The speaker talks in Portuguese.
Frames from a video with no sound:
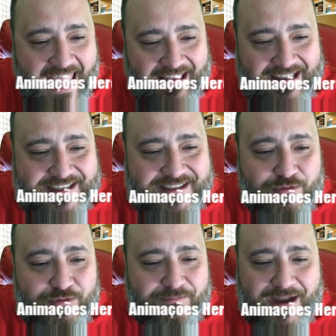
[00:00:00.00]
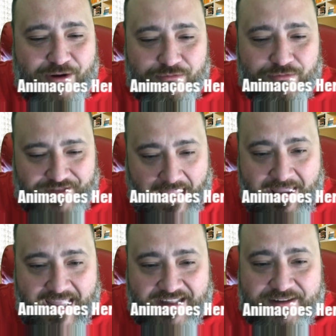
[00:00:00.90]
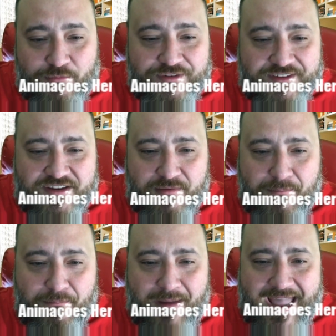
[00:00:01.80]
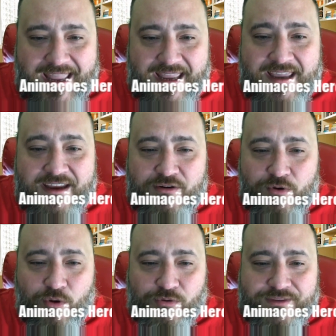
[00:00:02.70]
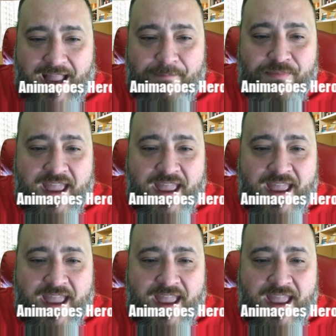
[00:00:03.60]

Isso aqui tá muita bagunça. Essa música chama My Hero, tá?